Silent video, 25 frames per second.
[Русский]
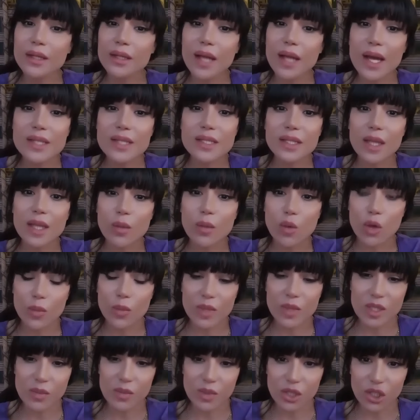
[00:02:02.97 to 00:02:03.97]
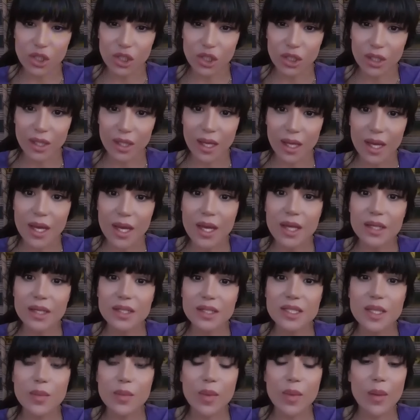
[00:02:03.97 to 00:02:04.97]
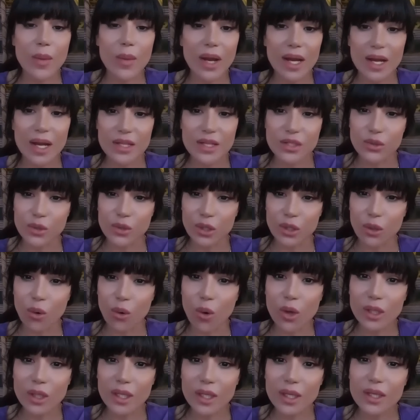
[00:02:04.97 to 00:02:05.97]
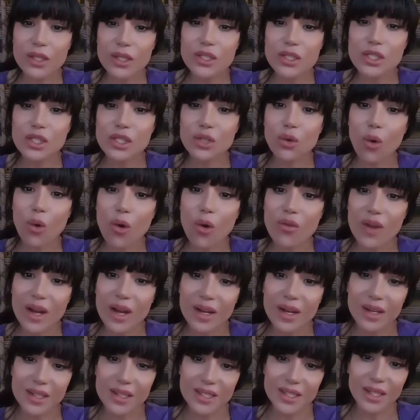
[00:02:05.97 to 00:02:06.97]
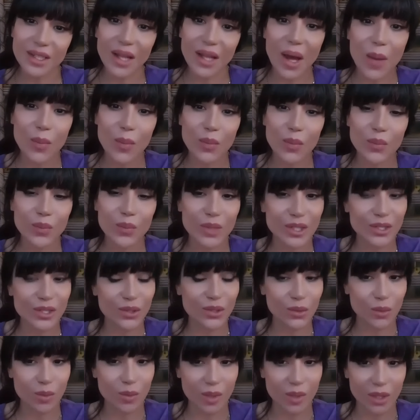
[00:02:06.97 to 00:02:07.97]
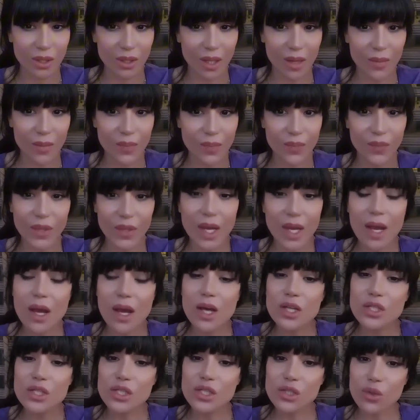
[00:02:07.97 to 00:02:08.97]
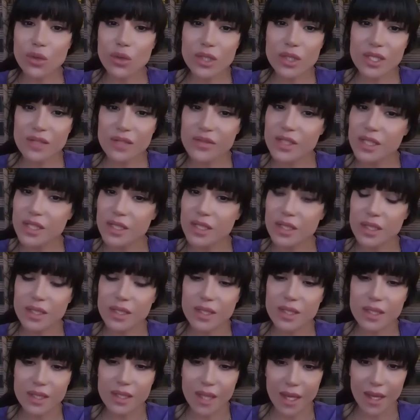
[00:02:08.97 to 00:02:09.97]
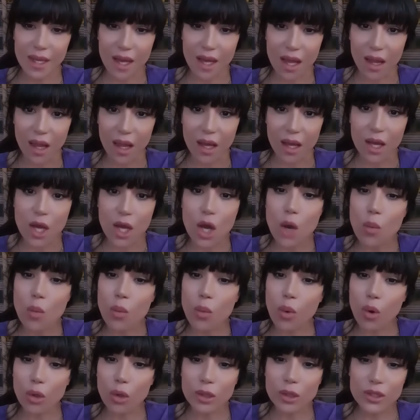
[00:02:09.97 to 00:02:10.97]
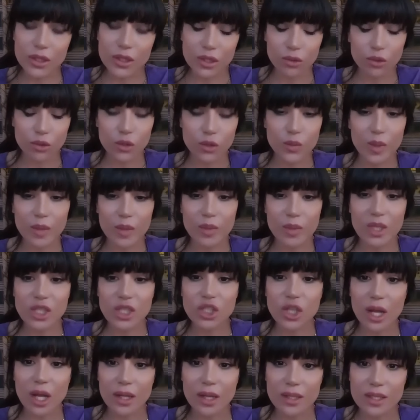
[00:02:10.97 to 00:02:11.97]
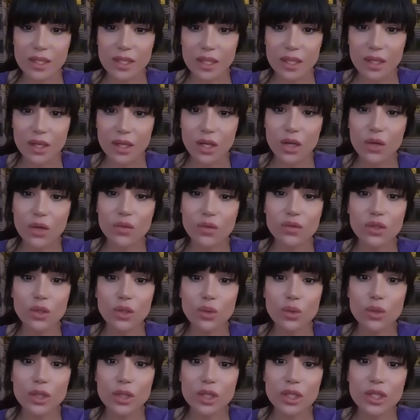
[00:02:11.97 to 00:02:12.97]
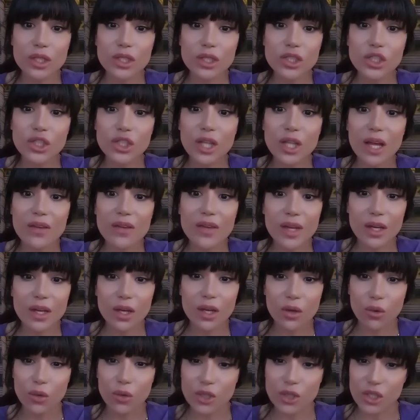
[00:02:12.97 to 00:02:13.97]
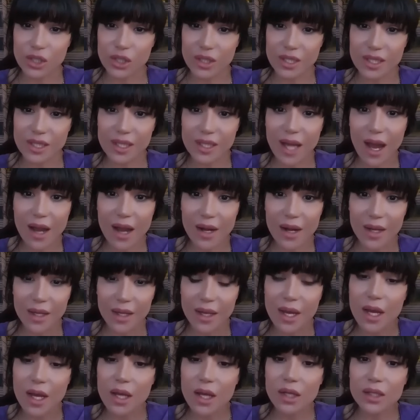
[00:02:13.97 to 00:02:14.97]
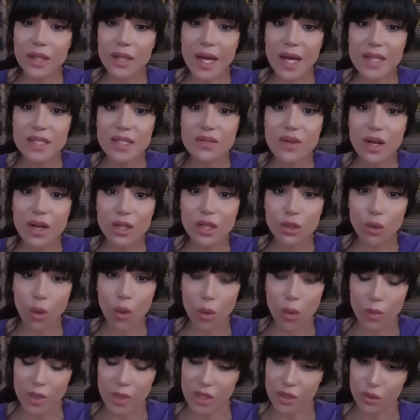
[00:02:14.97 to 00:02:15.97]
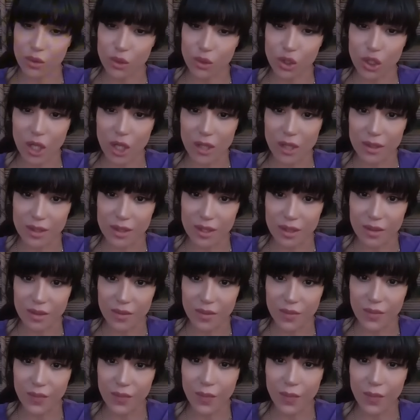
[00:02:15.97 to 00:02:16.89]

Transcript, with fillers: Надя домой поспешила, где, помолясь у иконы, снова к делам приступила. Солнце в зените стояло, полдень уж приближался. Вдруг человек очень старый к Наде в окно постучался.